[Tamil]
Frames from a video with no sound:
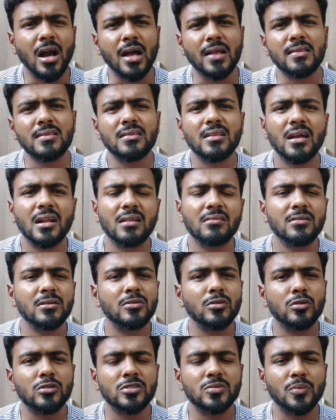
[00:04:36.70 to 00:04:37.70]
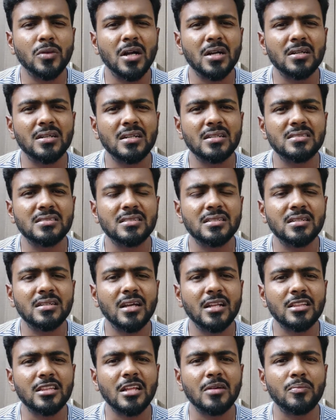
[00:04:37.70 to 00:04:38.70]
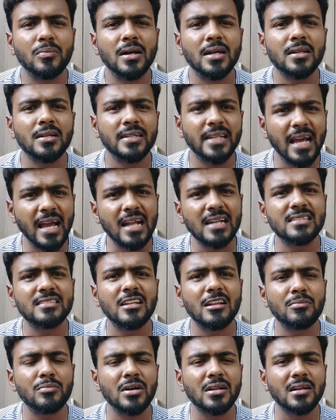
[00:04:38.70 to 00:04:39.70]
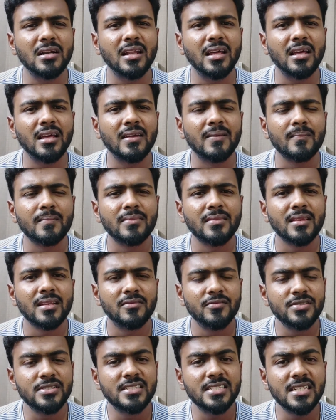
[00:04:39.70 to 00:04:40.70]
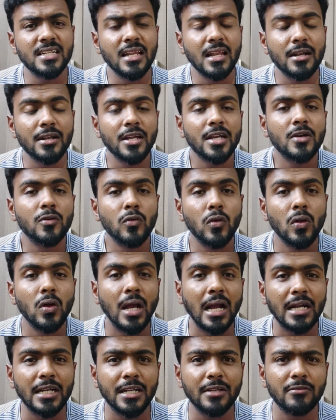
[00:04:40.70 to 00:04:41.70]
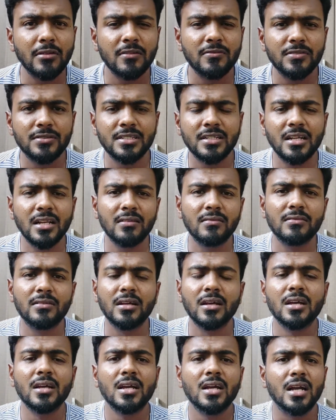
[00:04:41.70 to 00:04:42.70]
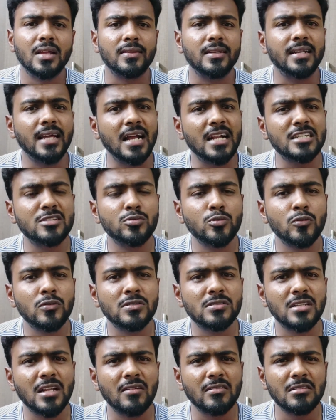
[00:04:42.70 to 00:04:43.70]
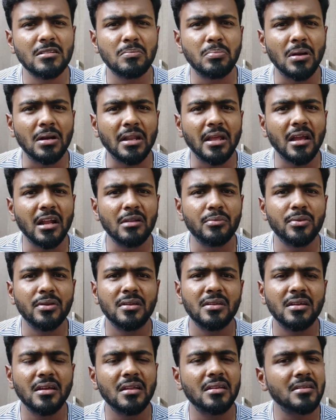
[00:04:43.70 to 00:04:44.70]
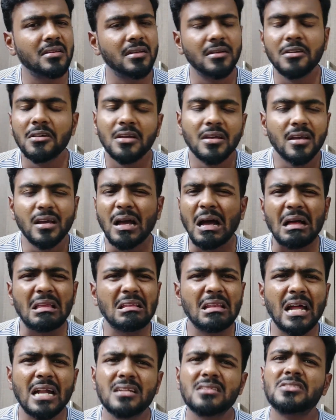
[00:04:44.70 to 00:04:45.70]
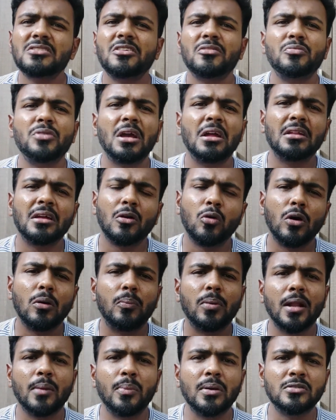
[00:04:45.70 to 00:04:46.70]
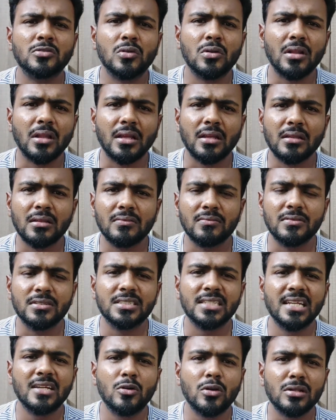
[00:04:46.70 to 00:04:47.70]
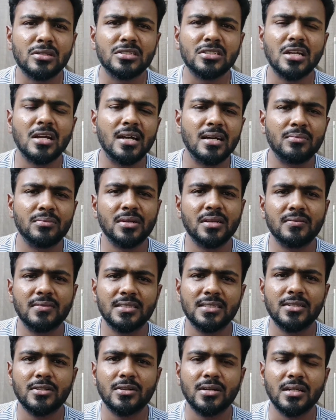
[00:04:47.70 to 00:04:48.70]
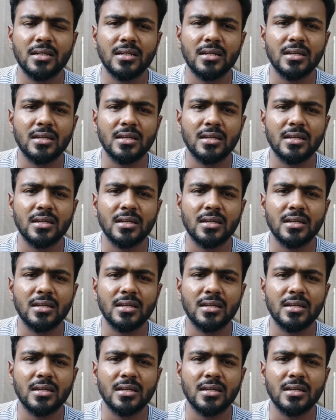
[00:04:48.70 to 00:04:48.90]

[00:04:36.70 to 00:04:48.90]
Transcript: அந்த அளவுக்கு ஒரு ஸ்மார்ட்னஸ்ஸு அந்த மாதிரி டான்ஸ்லாம் பாருங்களேன் ஃபிசிக்கல் என்ன எவ்வளோ ஆக்டிவாக ஃபிசிக்கல் வந்து அந்த டான்ஸ் மூமெண்ட்ஸ்லாம் வந்து பட்டையை கிளப்பிக்கிட்டு இருக்காரு அதெல்லாம் அடிச்சுக்கவே முடியாதுங்க ஓப்பனப்பாக சொல்கிறேன் விஜயோட சாமு விஜயோட